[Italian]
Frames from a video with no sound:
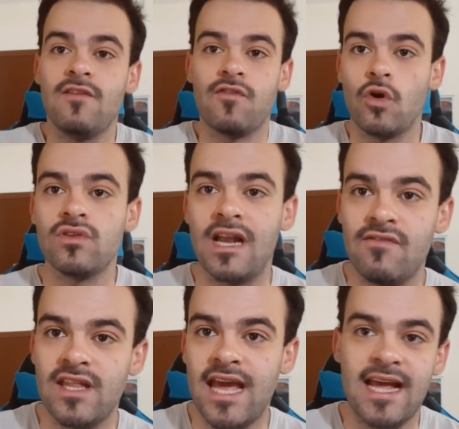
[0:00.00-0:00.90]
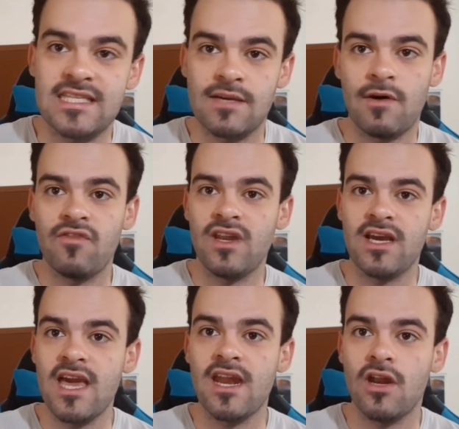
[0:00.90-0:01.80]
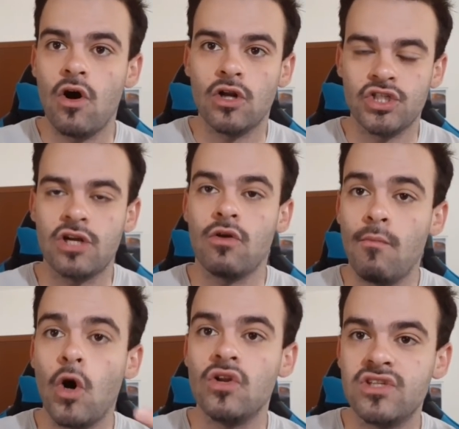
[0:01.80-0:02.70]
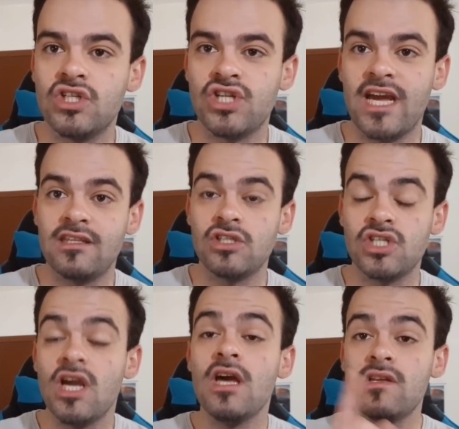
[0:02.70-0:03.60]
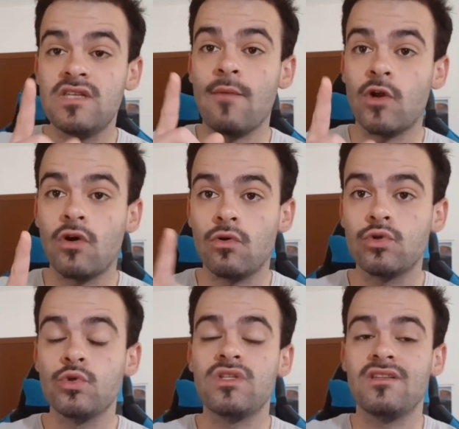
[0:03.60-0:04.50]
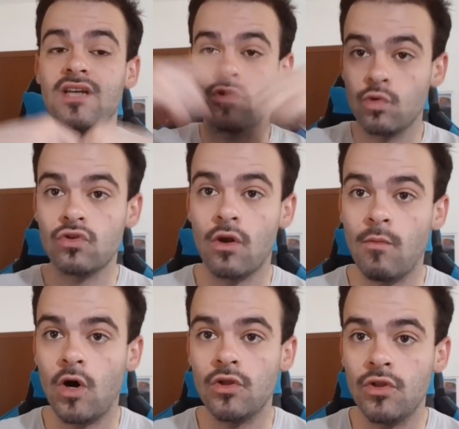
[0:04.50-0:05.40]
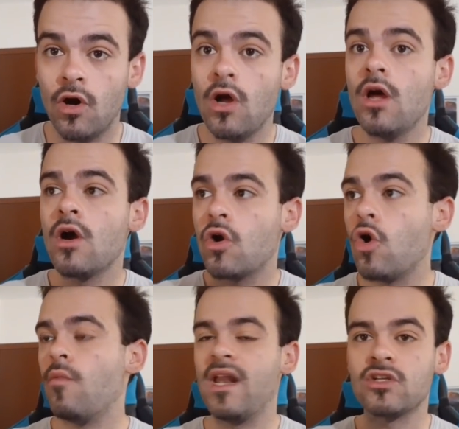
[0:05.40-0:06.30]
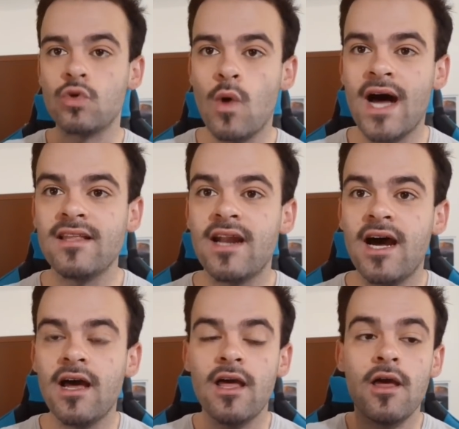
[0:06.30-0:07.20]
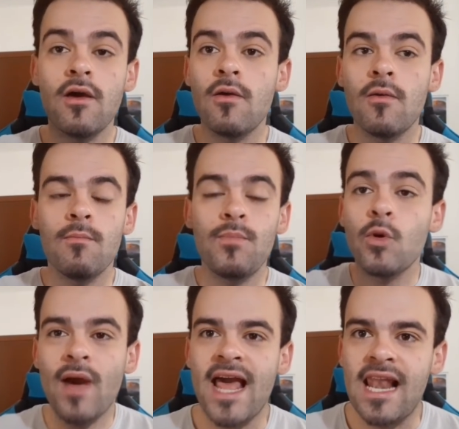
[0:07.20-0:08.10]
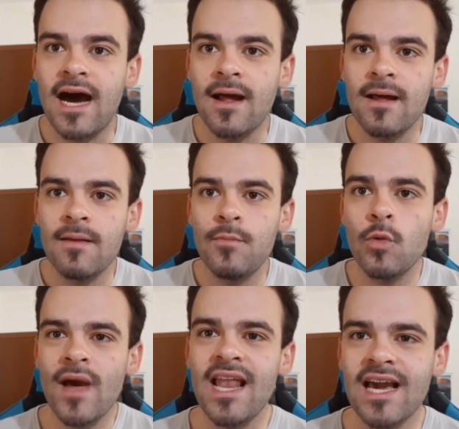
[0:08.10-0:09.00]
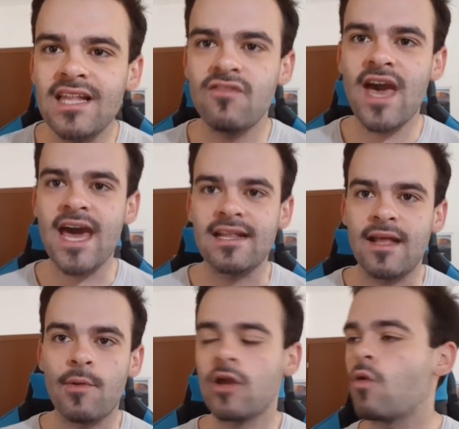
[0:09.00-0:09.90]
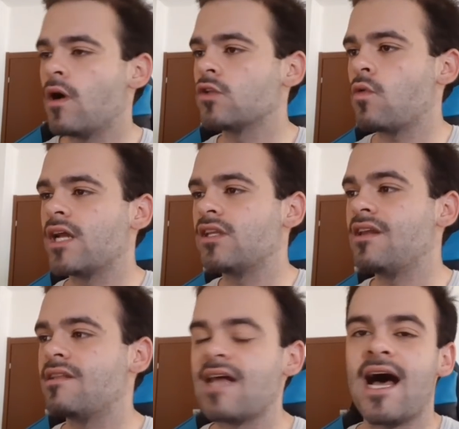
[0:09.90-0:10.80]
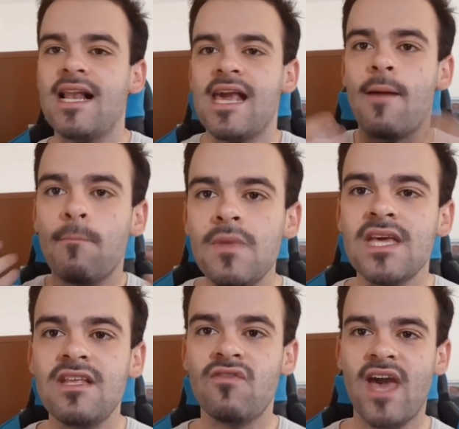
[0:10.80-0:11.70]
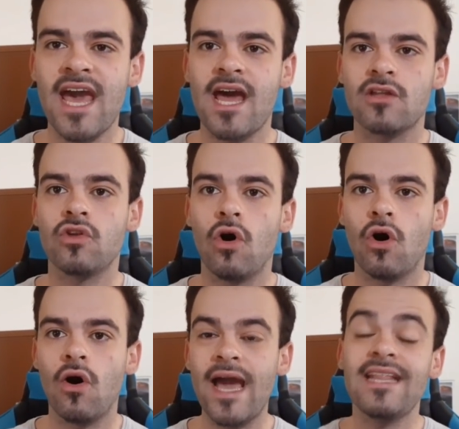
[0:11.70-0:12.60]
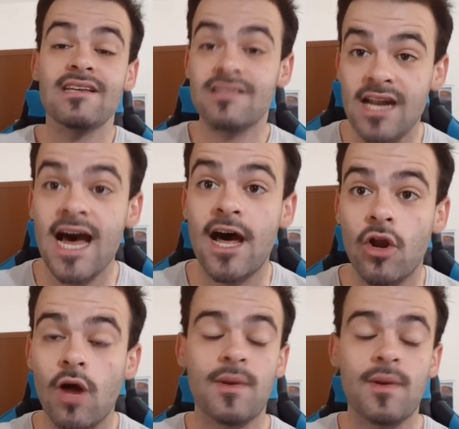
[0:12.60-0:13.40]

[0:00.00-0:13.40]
di fronte all'evidenza, ma fino a ieri no, c'erano molti scettici, siamo riconosciuti da tutto il mondo come la squadra più bella, più bella che diverte, perché io quando guardo l'Italia mi diverto ed è strano, no?